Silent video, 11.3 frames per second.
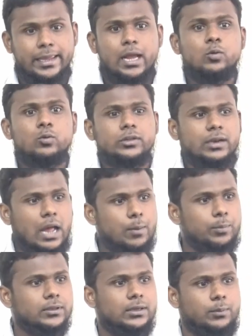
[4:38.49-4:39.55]
இரநூத்தி
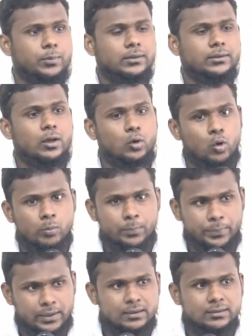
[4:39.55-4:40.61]
நாற்பதுக்கு அப்புறம் தான் ரோம
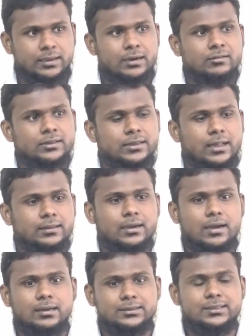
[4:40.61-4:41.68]
பேரரசால் வந்து தான்
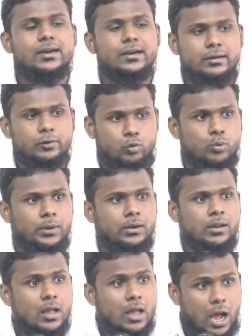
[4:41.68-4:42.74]
அந்த நோபல்
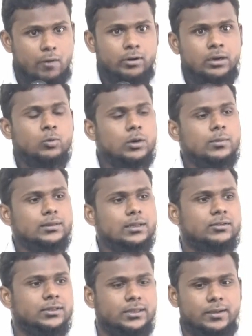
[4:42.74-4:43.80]
அவர்கள் மூலமாக
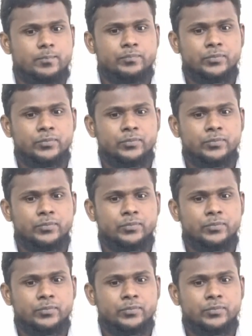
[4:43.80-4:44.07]
தான் வந்து